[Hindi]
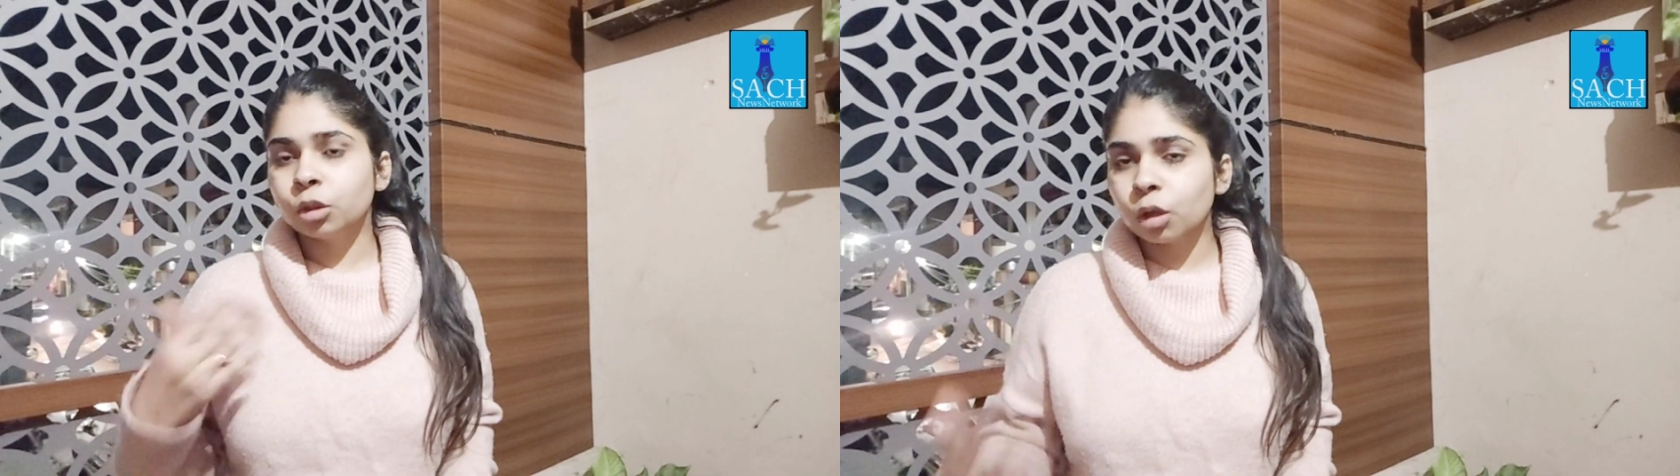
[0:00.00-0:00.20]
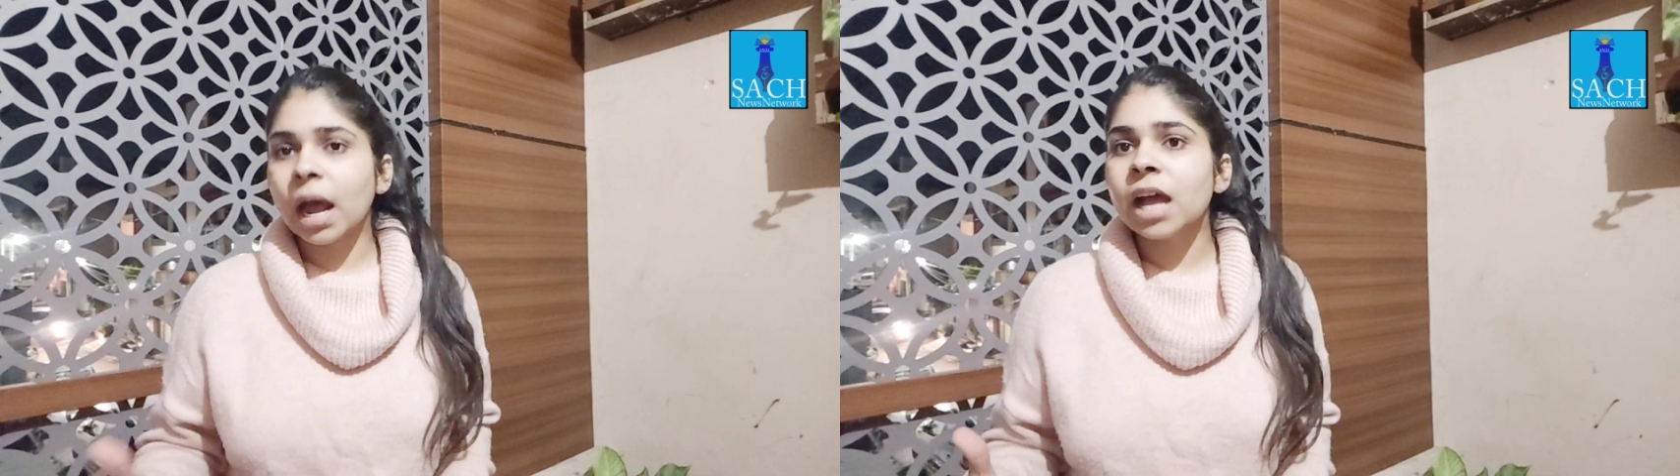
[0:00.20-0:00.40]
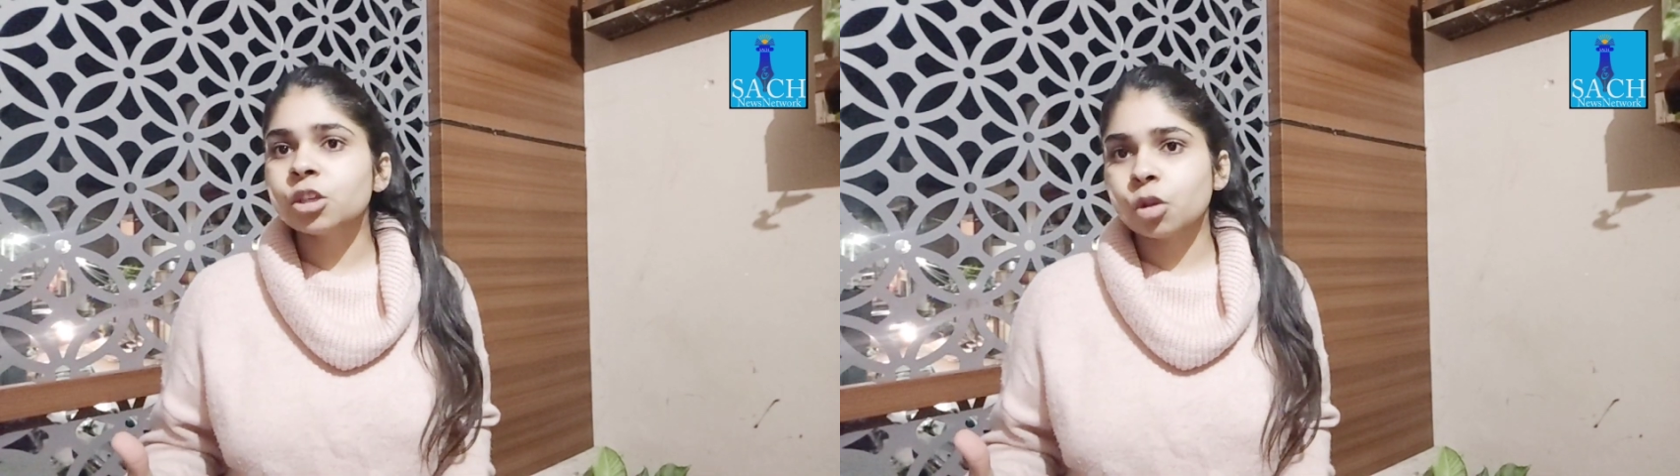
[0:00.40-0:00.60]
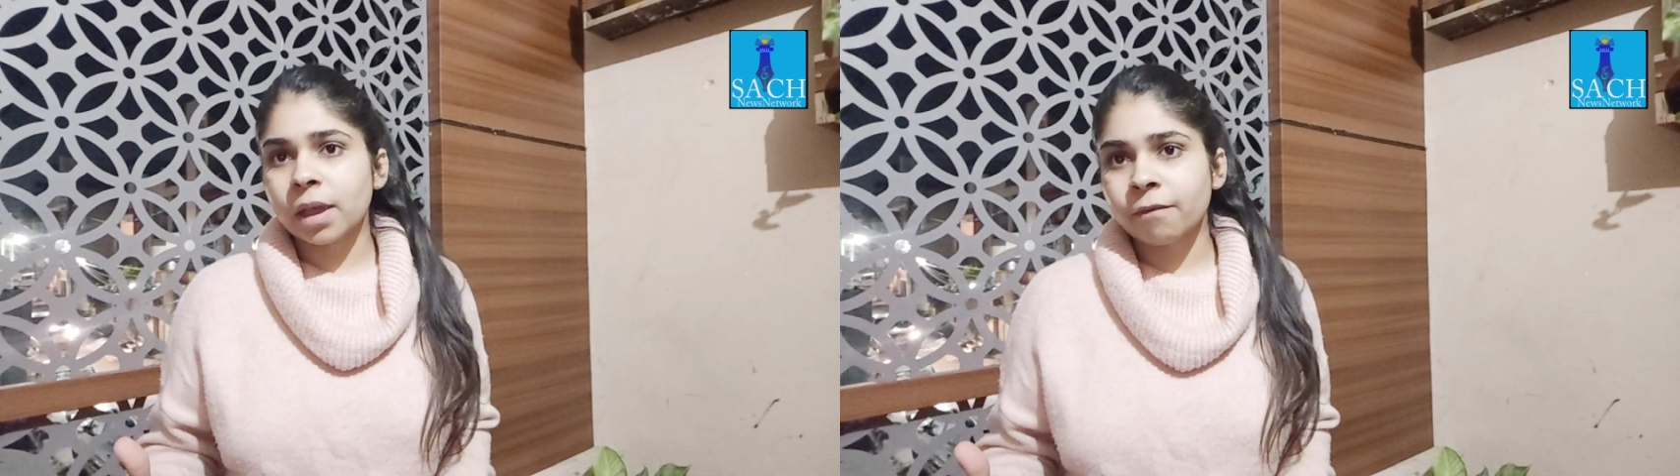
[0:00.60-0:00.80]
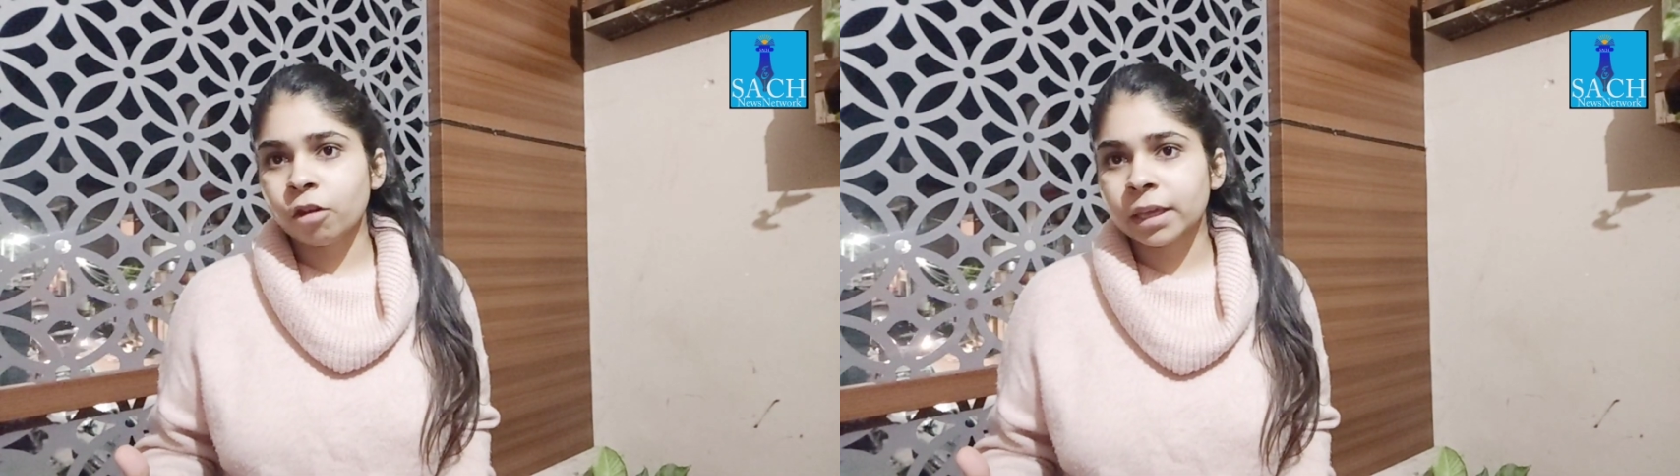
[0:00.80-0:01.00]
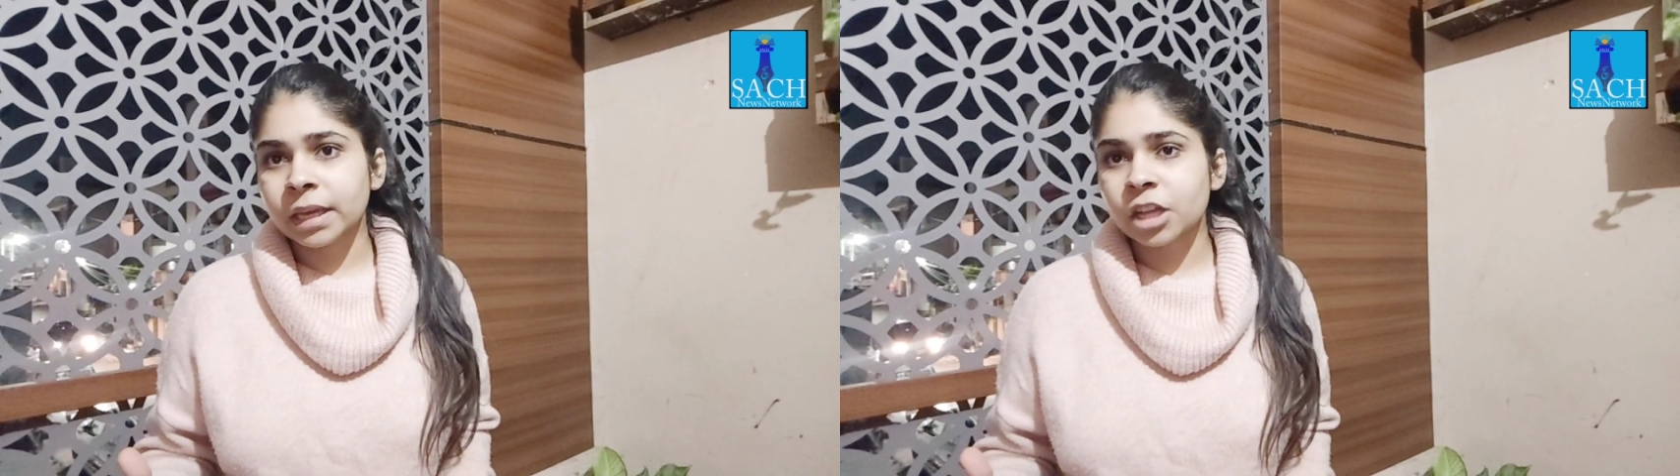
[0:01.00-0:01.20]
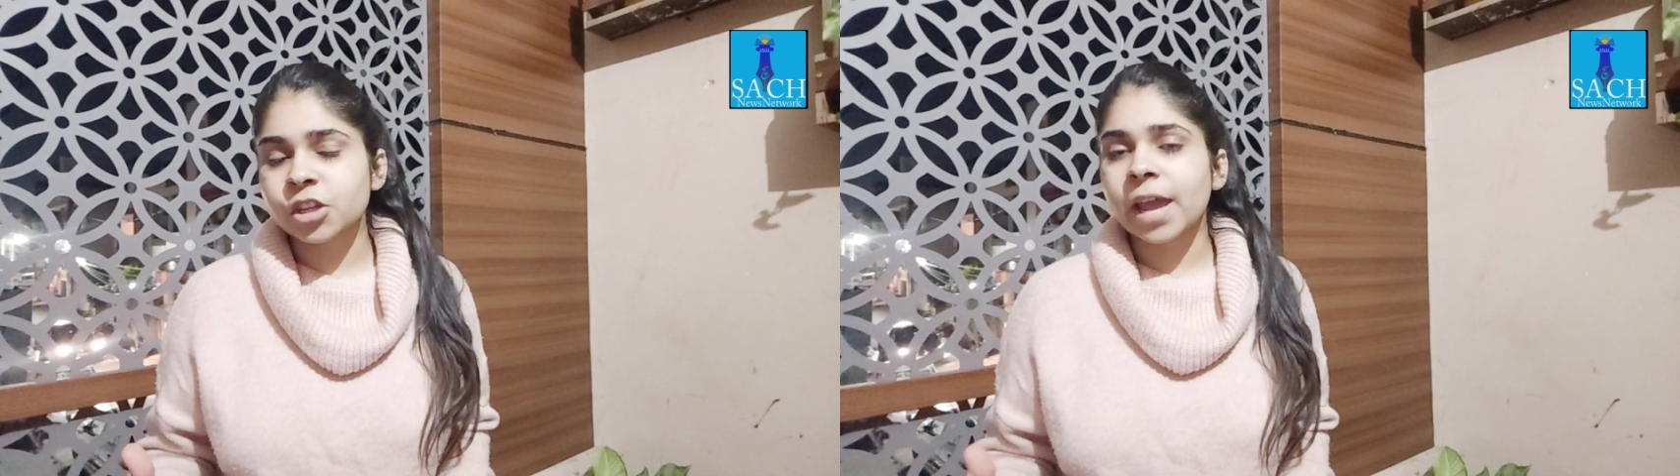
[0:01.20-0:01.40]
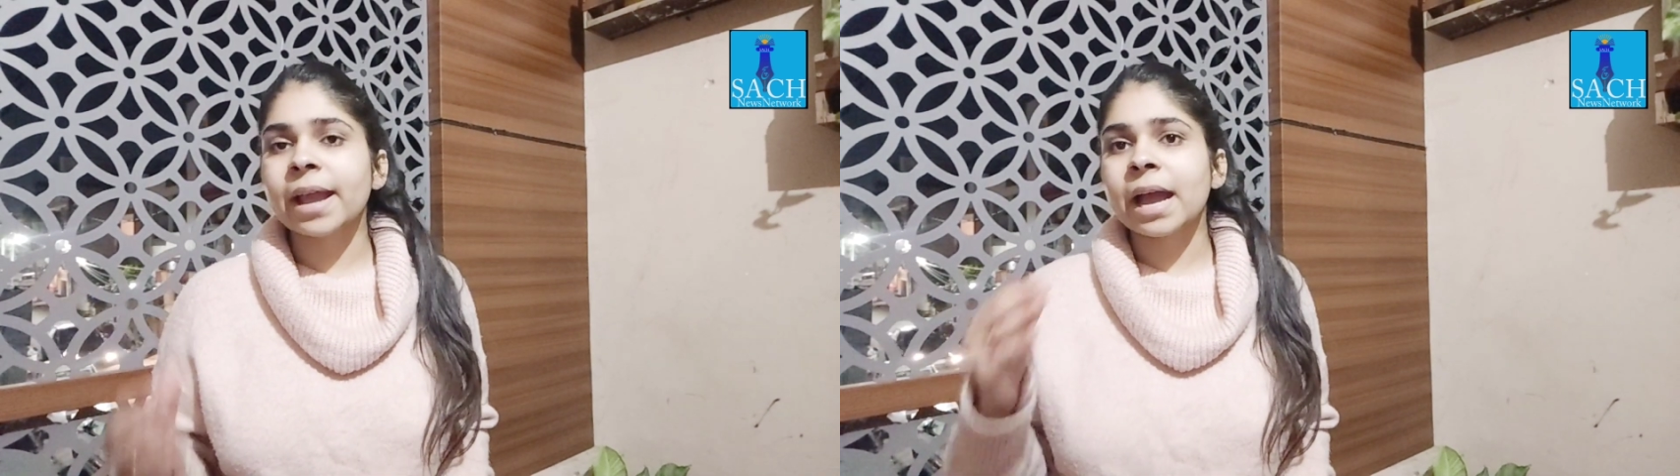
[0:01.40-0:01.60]
दौरान जो है वो किया
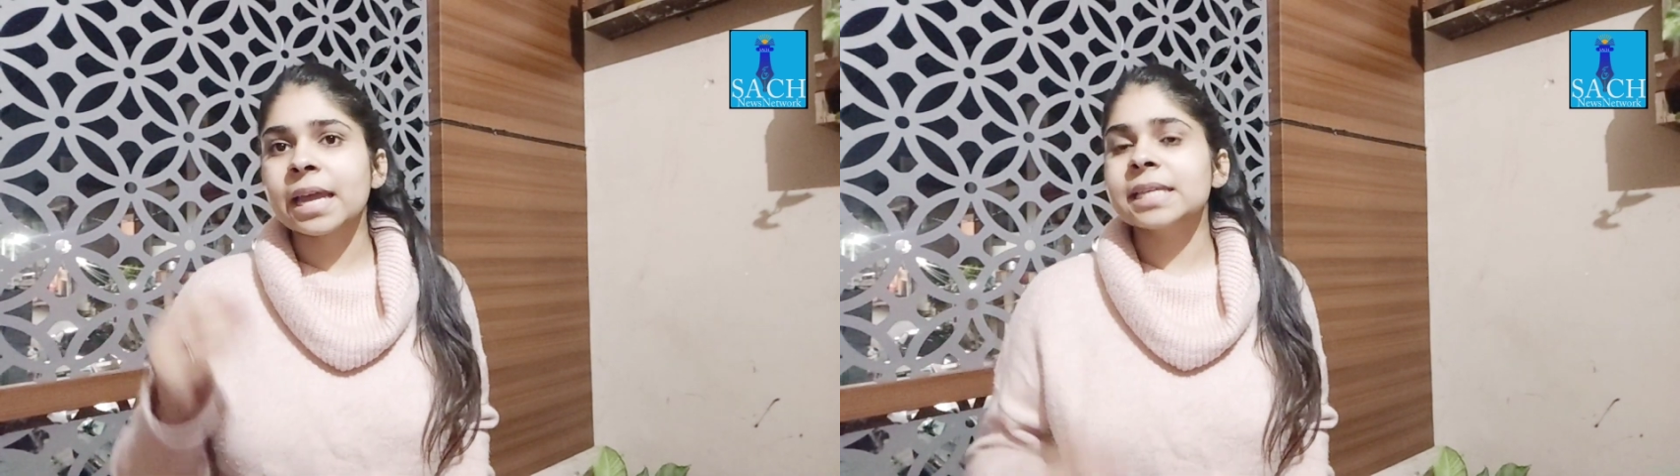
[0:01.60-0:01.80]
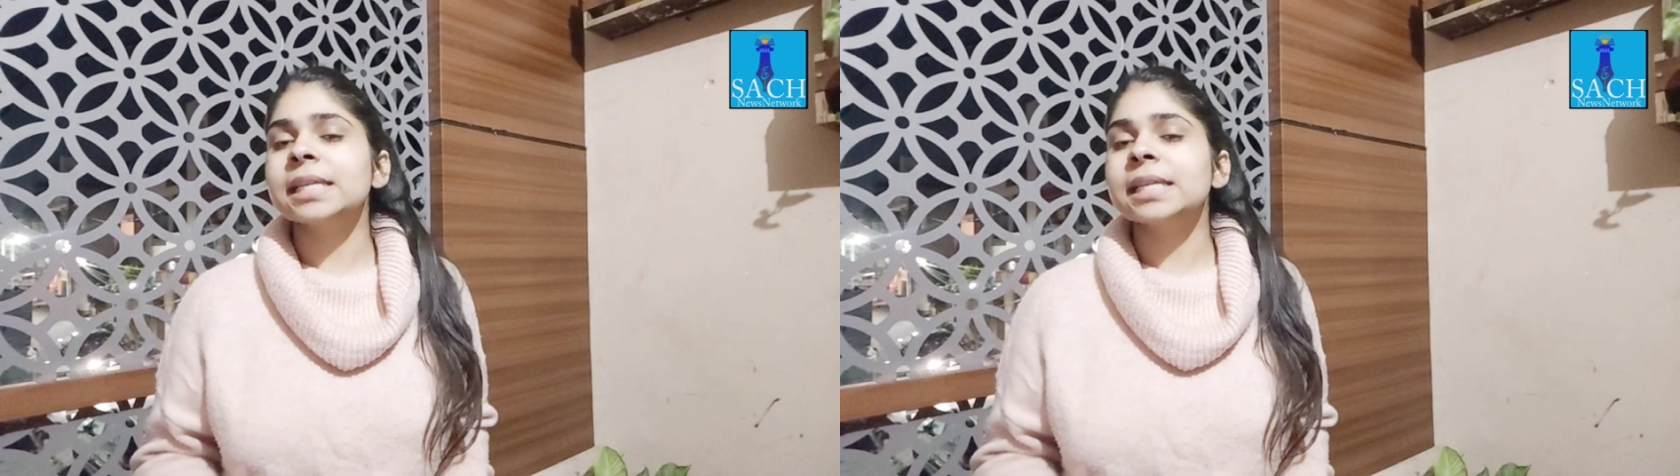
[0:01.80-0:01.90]
जाएगा